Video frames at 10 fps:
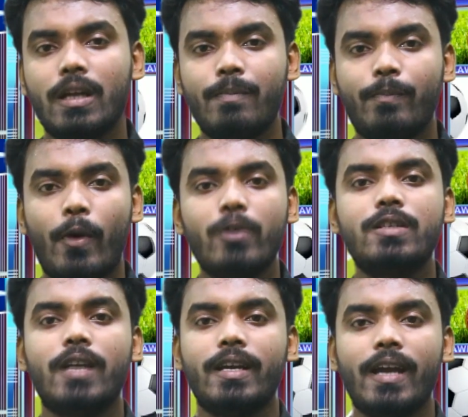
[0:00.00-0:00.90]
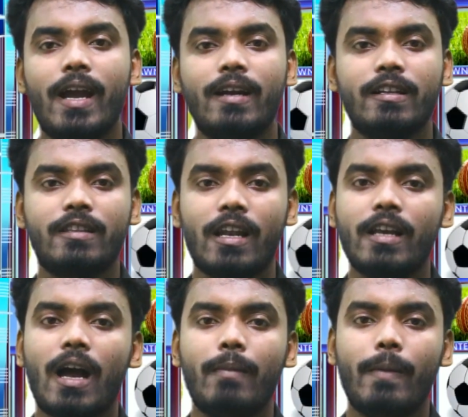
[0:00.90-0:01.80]
की टीम पहुंच गई है अंक
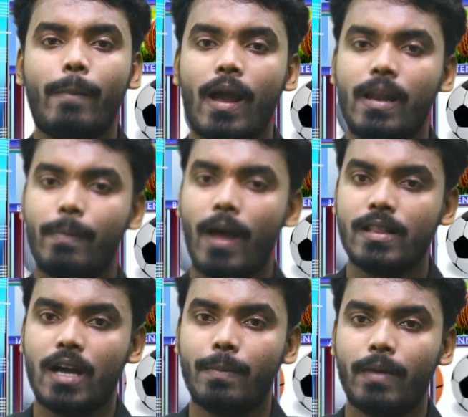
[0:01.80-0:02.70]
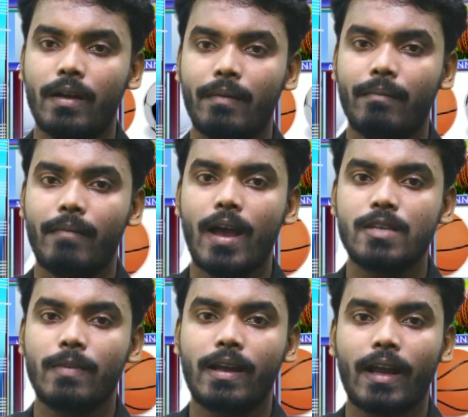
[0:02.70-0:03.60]
तलिका में पहले पायदान पर
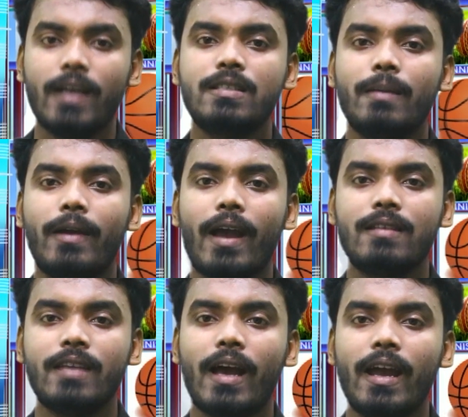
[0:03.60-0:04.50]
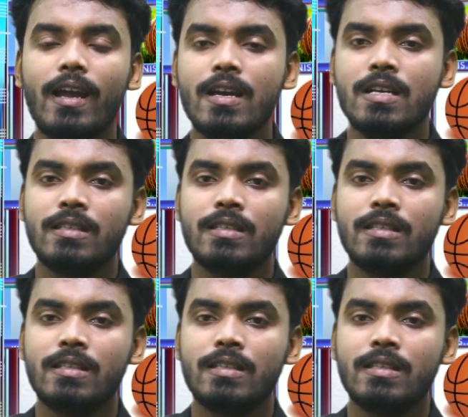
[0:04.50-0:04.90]
मैच में कई समय ऐसे आए